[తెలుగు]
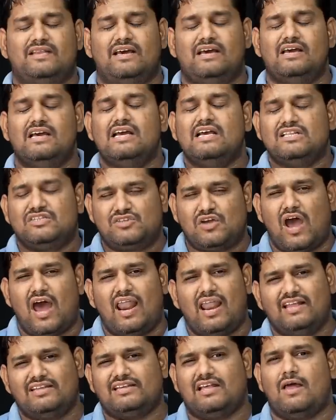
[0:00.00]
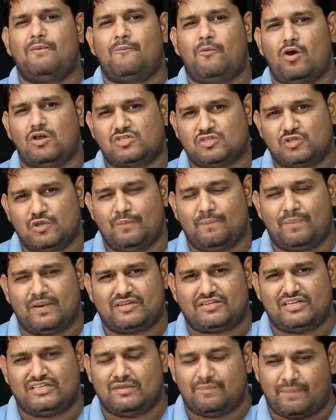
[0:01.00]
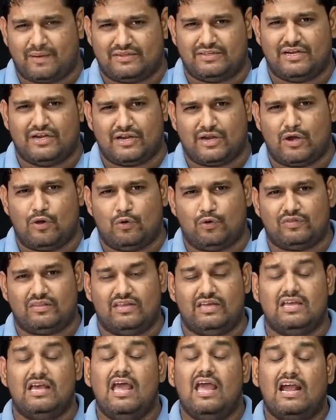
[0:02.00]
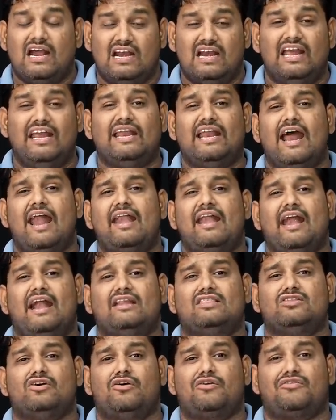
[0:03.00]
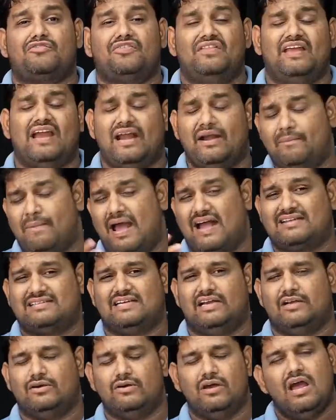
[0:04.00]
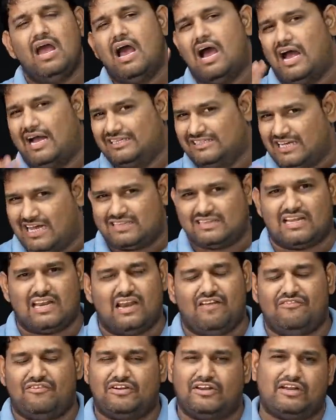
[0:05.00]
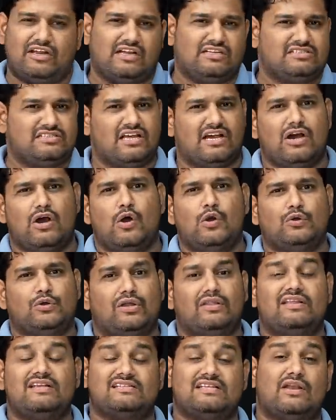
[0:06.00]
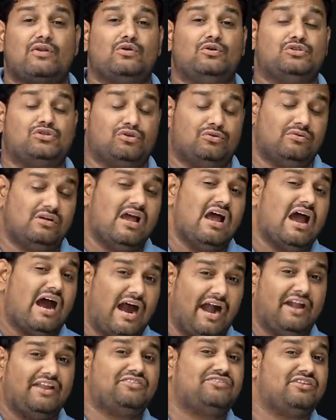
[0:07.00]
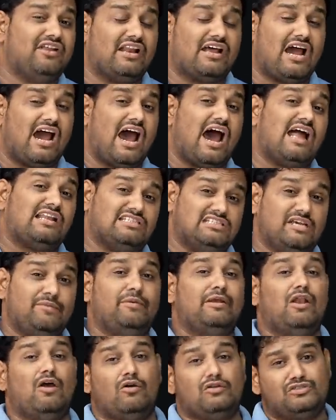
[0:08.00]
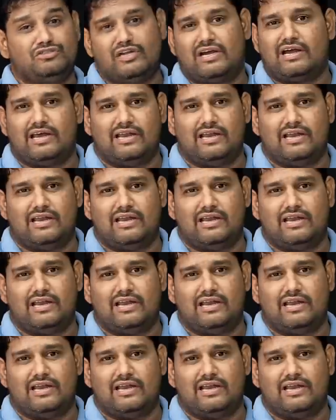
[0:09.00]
మీద చాలా చాలా పాజిటివ్ ఇంప్రెషన్ అయితే ప్రజెంట్గా ఉంది క్లీన్ హ్యాండ్రాయిడ్తో వస్తుంది అండ్ బ్యాక్ సైడ్ ఆ జాతరల ఎఫెక్ట్ ఖచ్చితంగా ఉంటుంది ఈసారి కొంచెం అడిషనల్గా ఆర్జీబీలో వచ్చినా